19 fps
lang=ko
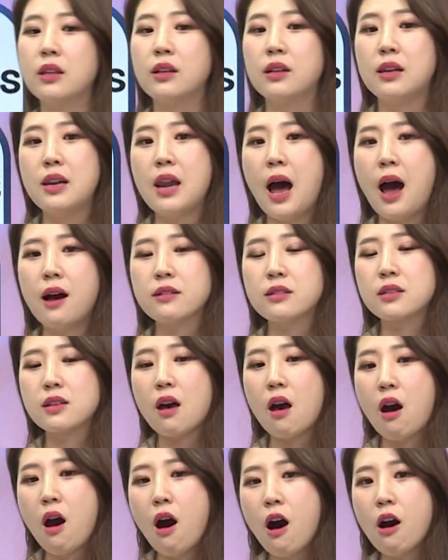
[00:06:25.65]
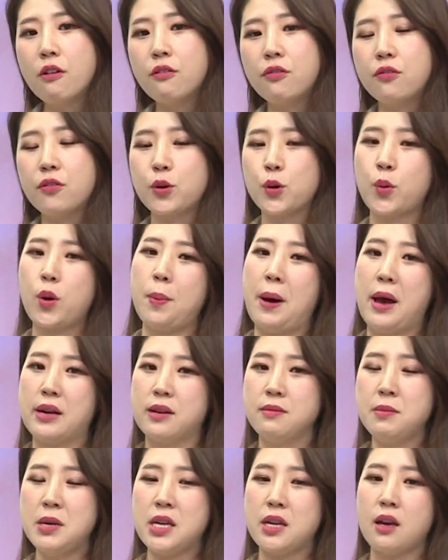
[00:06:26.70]
lot of. 이게
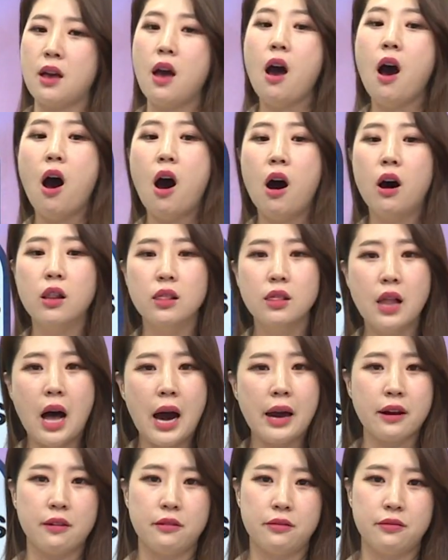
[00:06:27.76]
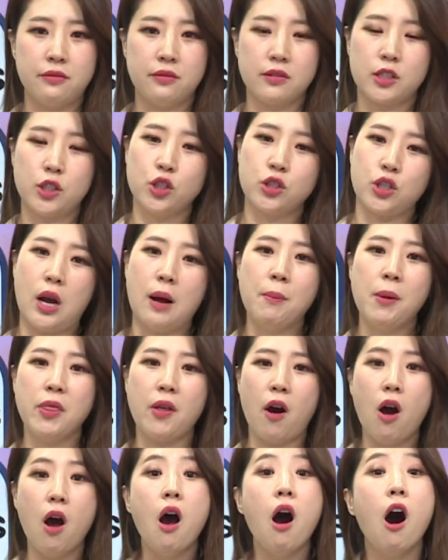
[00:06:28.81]
발음이 a lot of. 그렇죠. 한 번
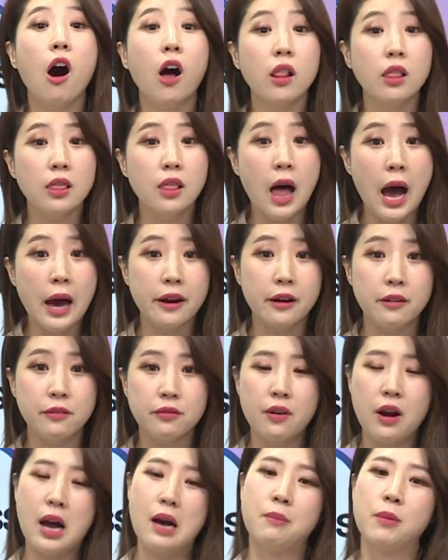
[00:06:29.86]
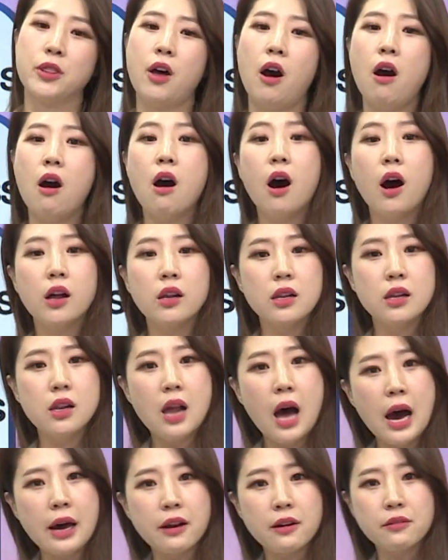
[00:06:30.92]
더. a lot of 한 번 더 a
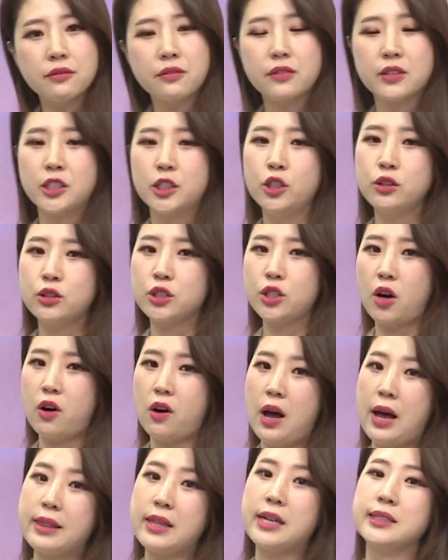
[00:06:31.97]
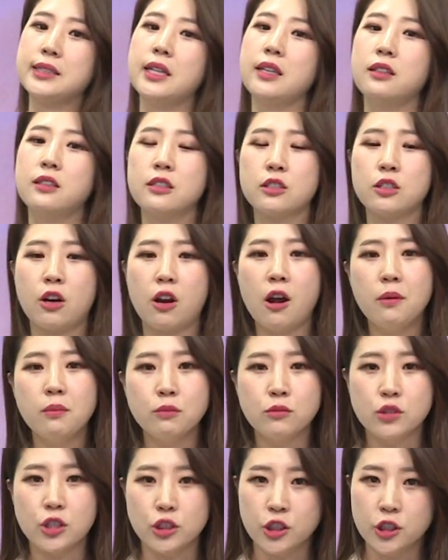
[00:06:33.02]
lot of 그렇죠 하나의 세트처럼
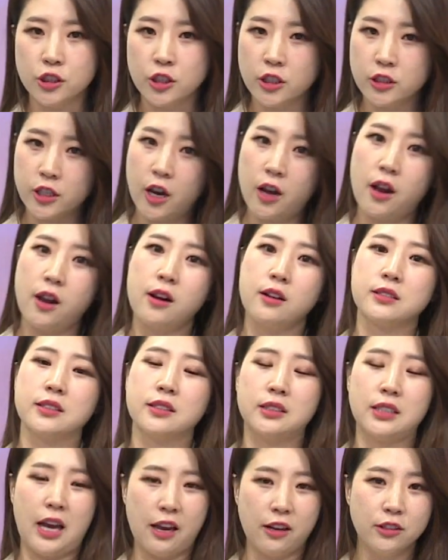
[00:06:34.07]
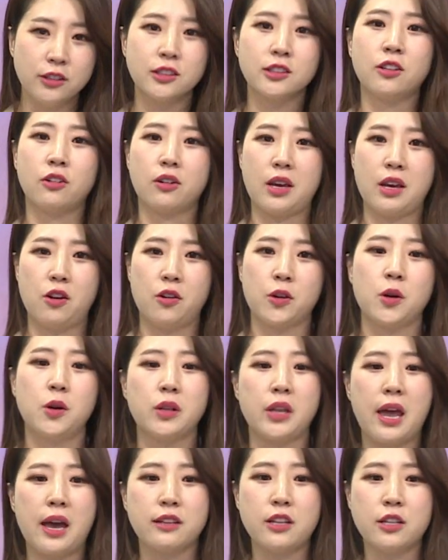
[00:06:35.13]
자자자잘 자연스럽게
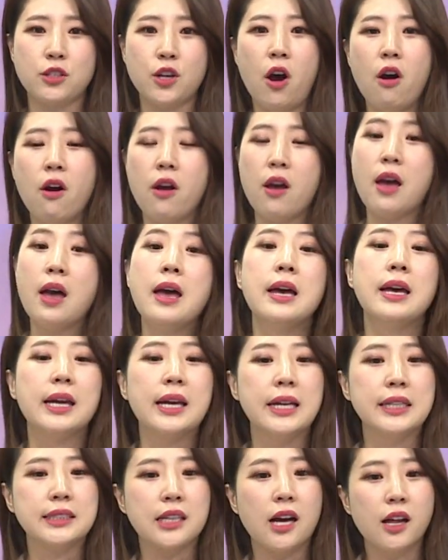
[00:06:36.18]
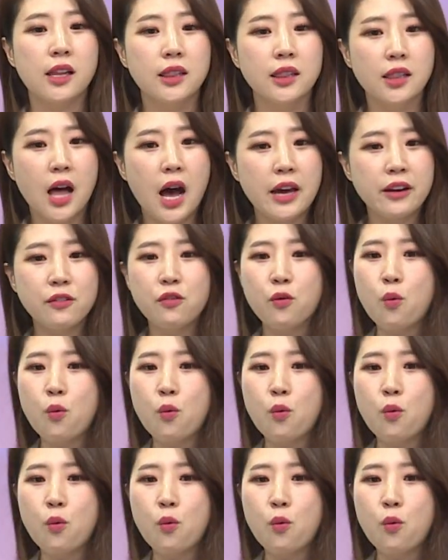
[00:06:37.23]
연결돼야 되죠 It's a lot of